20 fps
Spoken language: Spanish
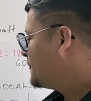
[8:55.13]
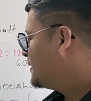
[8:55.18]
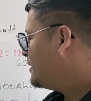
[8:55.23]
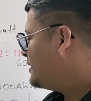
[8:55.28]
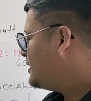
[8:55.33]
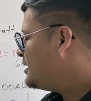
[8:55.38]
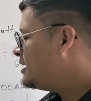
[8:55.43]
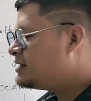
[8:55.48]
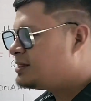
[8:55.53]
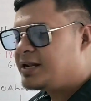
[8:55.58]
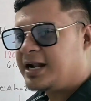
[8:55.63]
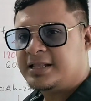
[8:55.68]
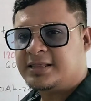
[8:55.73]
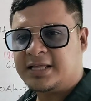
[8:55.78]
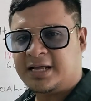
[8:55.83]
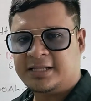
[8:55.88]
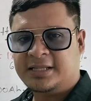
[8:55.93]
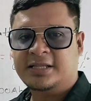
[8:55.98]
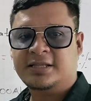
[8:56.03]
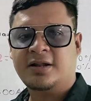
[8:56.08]
y
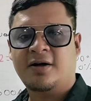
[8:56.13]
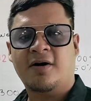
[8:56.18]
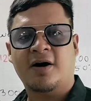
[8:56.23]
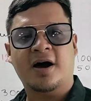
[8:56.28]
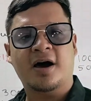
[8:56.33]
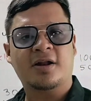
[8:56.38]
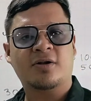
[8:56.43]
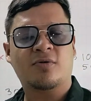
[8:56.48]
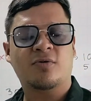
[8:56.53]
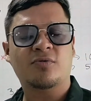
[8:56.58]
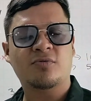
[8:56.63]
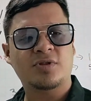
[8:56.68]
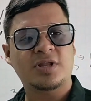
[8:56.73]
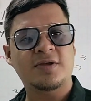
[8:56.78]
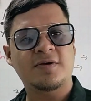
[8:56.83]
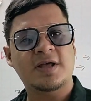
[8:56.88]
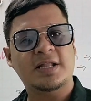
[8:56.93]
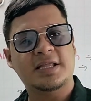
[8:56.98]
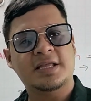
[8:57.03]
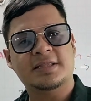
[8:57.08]
tratar de trabajar con un
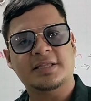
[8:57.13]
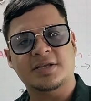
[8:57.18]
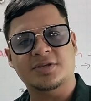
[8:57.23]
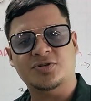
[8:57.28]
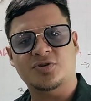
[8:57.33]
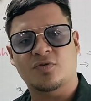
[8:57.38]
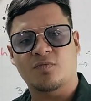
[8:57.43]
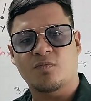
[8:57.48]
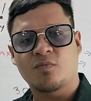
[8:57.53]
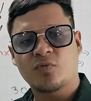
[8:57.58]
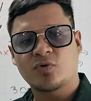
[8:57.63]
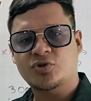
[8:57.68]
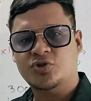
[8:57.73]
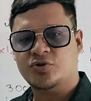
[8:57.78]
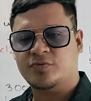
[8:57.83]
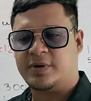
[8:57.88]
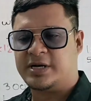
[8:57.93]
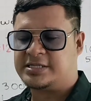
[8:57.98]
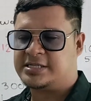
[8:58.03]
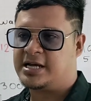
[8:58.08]
nivel de tensión
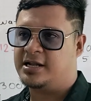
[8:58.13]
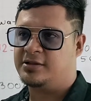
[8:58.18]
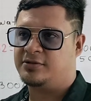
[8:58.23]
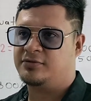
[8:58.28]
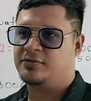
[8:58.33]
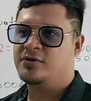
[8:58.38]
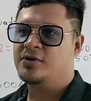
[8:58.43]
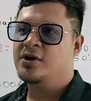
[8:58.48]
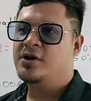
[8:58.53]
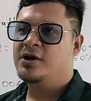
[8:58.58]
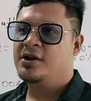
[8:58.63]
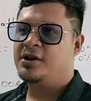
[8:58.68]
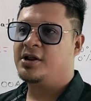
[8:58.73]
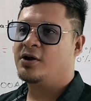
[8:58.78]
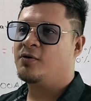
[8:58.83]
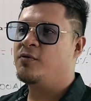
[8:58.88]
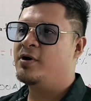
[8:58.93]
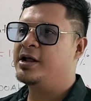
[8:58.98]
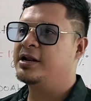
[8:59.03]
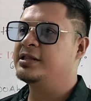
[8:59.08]
mucho más alto.
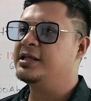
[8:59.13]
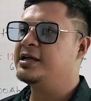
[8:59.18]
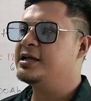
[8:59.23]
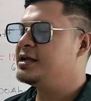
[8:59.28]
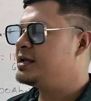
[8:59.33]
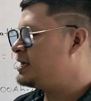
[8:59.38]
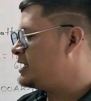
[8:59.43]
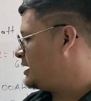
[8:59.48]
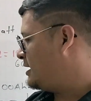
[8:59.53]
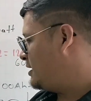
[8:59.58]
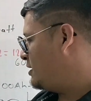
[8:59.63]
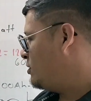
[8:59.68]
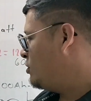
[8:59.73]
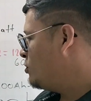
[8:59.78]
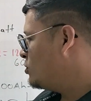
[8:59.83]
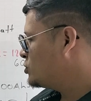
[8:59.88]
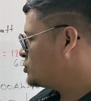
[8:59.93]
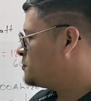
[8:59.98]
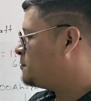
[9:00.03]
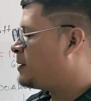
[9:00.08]
Recuerden que
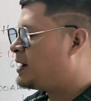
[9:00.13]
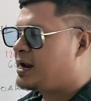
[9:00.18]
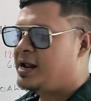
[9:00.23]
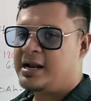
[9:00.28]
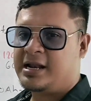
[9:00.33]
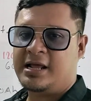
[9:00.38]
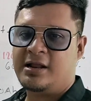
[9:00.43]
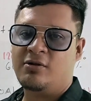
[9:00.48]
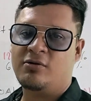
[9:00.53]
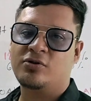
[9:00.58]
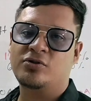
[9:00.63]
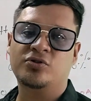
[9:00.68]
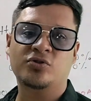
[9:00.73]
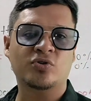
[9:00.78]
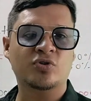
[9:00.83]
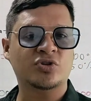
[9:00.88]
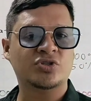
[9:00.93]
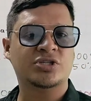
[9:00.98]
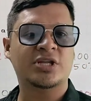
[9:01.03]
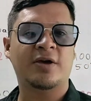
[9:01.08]
los paralelos
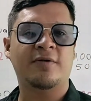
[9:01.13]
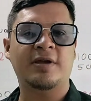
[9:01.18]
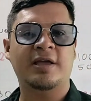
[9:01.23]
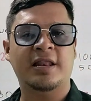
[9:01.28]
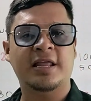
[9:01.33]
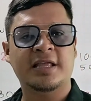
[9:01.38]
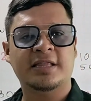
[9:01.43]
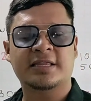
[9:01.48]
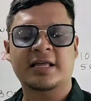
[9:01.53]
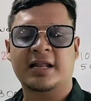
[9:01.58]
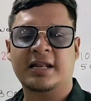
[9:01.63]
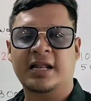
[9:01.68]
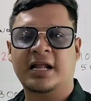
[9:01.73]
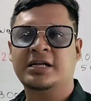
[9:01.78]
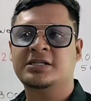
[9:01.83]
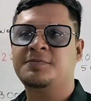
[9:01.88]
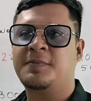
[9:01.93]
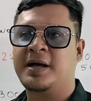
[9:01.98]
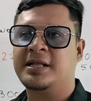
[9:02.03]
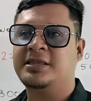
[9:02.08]
nos debilitan
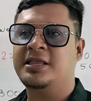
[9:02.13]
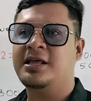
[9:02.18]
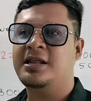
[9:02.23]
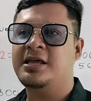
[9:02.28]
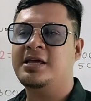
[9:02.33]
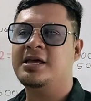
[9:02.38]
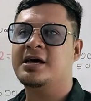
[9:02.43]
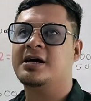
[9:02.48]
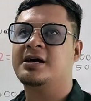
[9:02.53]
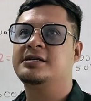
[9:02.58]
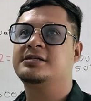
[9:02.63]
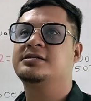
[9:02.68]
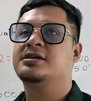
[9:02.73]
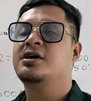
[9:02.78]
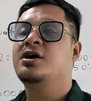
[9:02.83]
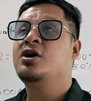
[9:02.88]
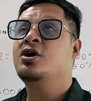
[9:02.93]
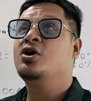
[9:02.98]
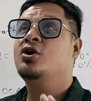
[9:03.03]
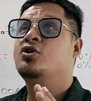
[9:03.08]
las baterías,
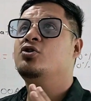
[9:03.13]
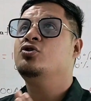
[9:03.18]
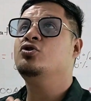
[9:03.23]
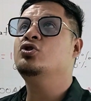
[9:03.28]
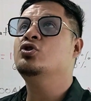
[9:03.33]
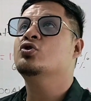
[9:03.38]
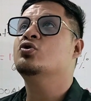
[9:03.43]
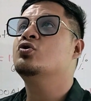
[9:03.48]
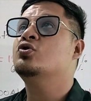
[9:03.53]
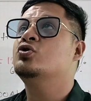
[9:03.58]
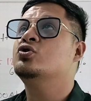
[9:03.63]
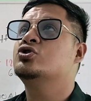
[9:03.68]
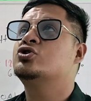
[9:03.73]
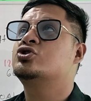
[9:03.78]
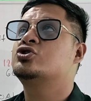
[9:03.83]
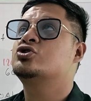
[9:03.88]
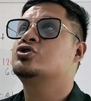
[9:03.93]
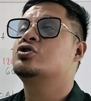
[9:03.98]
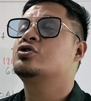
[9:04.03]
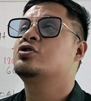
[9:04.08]

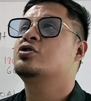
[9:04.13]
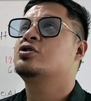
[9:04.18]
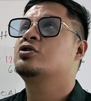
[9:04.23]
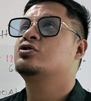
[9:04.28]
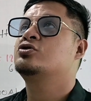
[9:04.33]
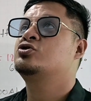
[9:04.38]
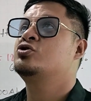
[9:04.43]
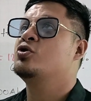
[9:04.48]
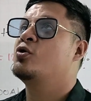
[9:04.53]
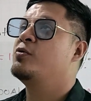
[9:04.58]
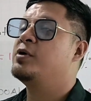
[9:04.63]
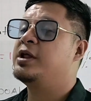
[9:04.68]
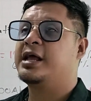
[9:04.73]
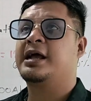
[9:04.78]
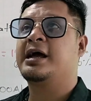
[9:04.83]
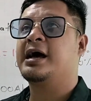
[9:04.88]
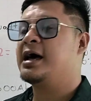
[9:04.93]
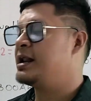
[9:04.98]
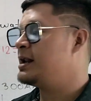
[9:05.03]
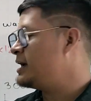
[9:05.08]
nos
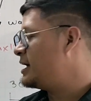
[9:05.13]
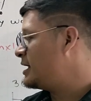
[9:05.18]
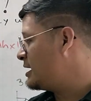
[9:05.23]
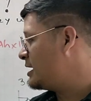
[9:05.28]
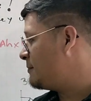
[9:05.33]
sobrecargan la